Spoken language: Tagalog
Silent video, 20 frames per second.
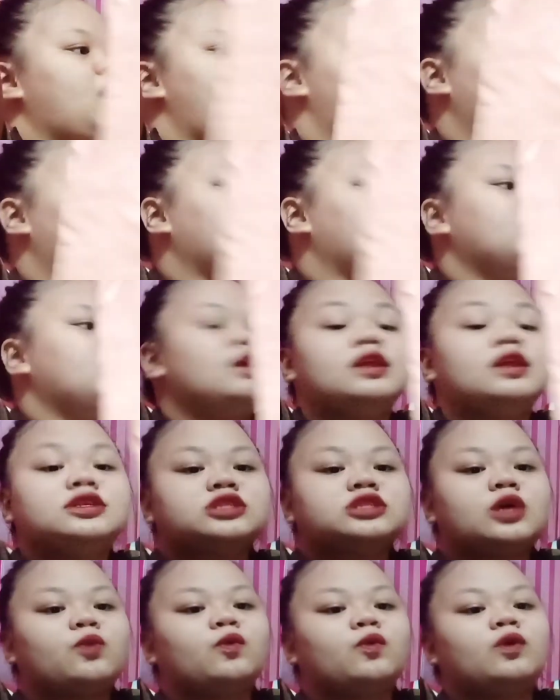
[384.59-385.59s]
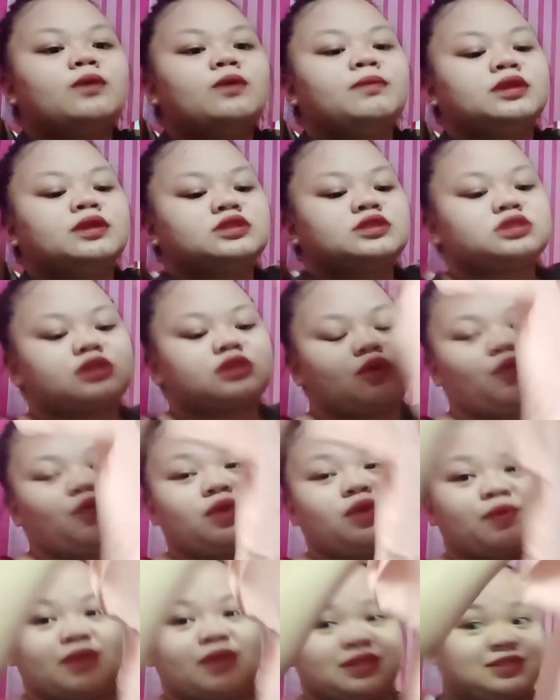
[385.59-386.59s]
Ah, hindi rin siya women's...
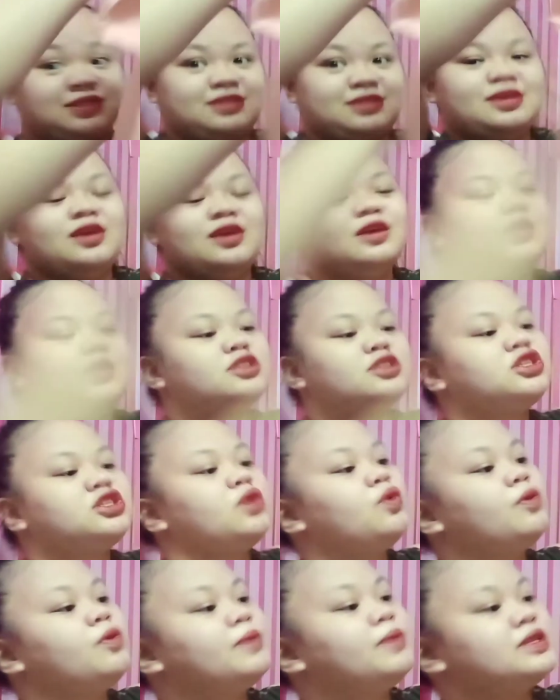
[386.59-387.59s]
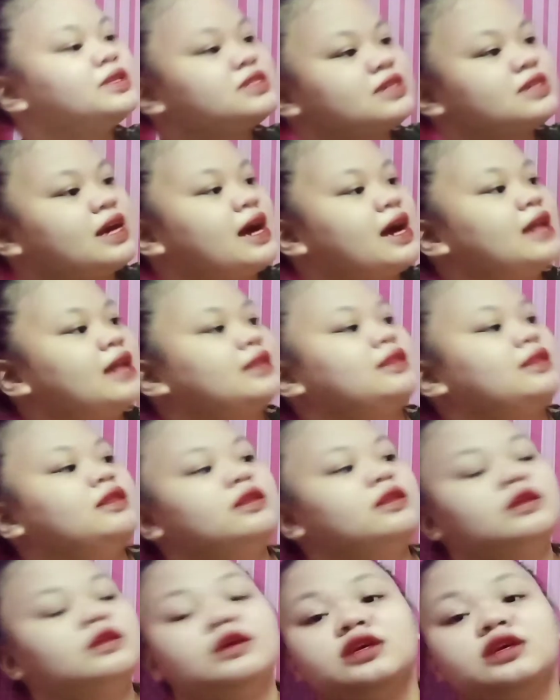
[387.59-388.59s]
Women's? Hindi siya women's cut.
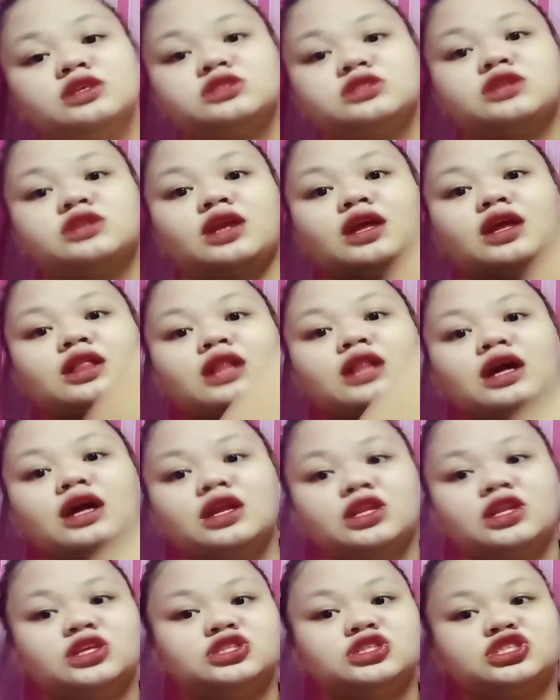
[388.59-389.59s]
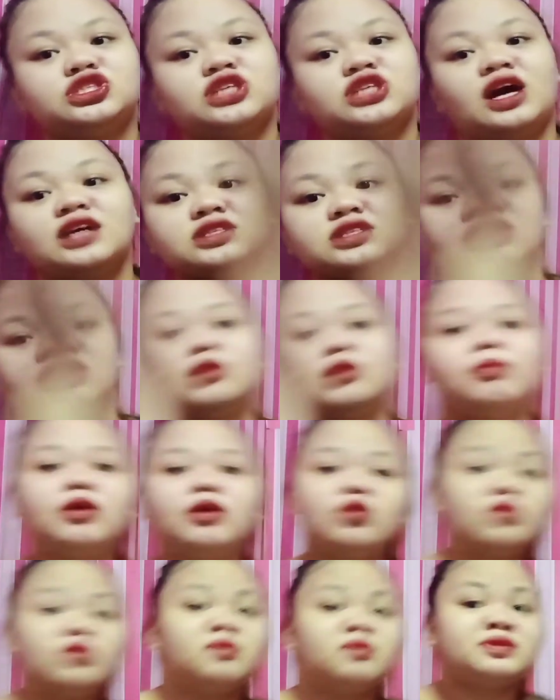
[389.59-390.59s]
Straight lang din siya. Kasi di ba
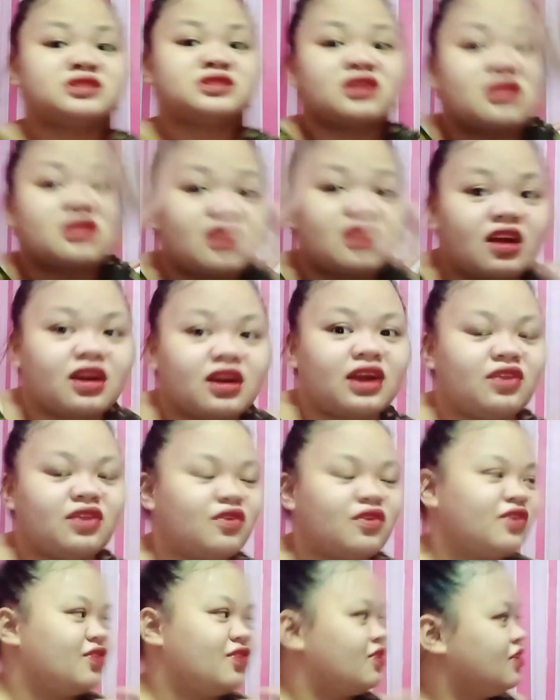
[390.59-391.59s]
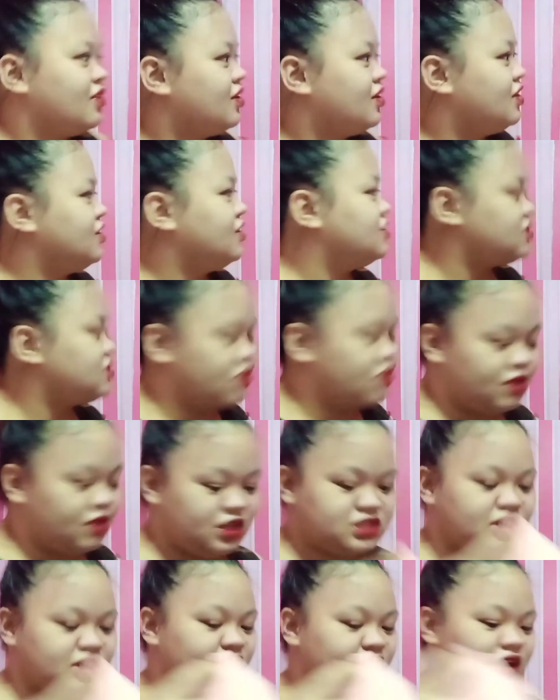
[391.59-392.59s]
yung women's cut nakaganon. So,
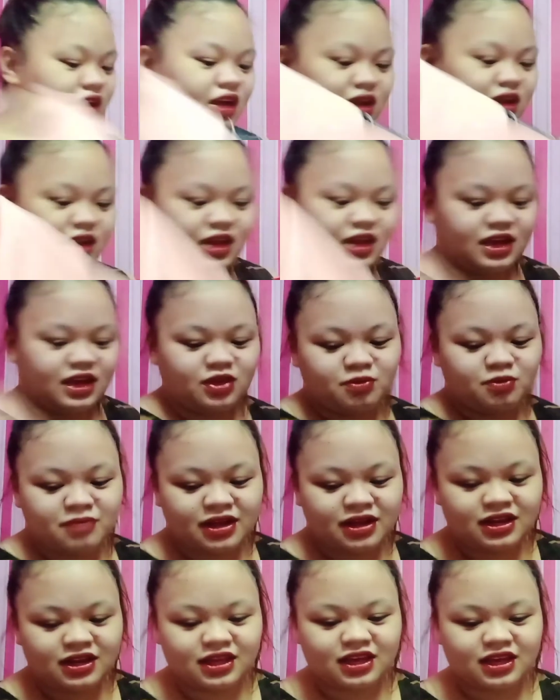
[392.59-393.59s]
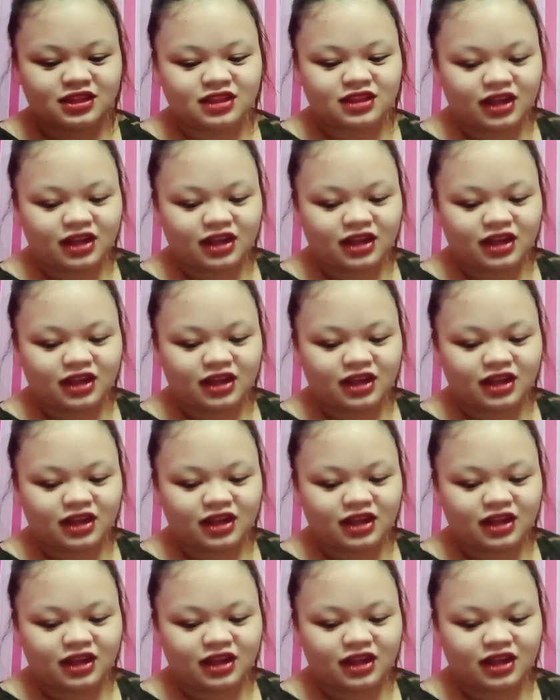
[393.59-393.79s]
listen, laki na nga yung mannequin.